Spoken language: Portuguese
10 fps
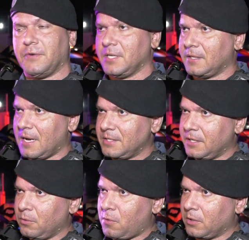Força Tática
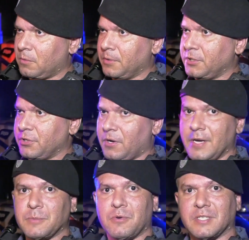aqui do 4 Comando Regional é
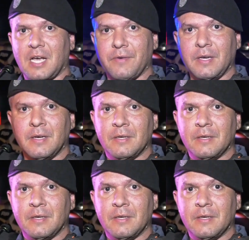responsável aí